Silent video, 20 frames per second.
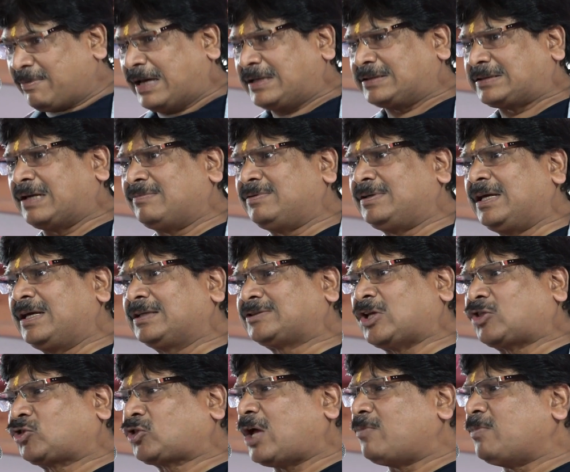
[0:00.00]
है भाई साहब ये
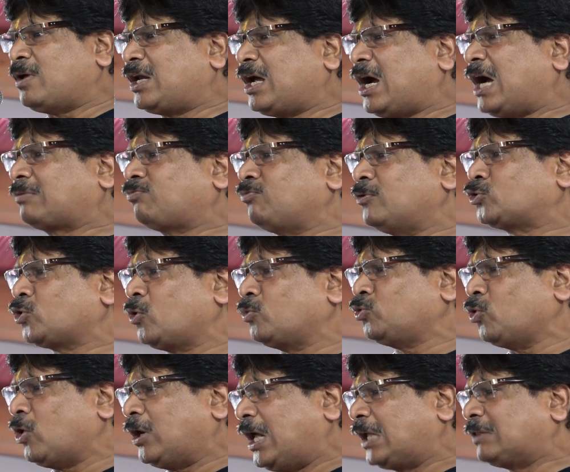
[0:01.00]
सत्ता मेरे हाथ में
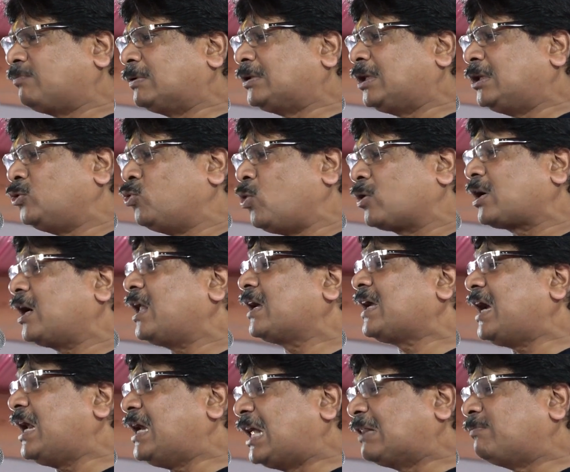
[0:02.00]
सौंप दो हालात बदल दो
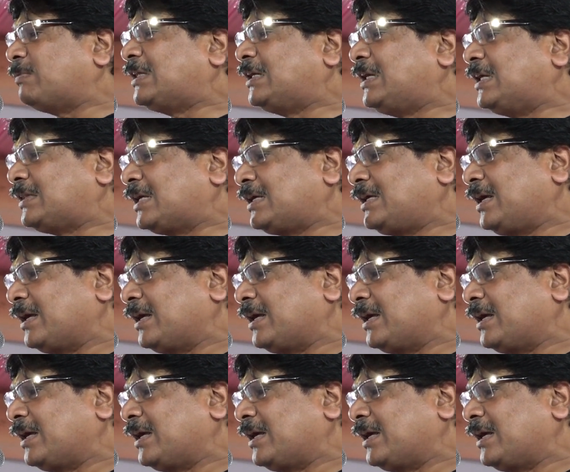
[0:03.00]
कड़क हालात बदले थे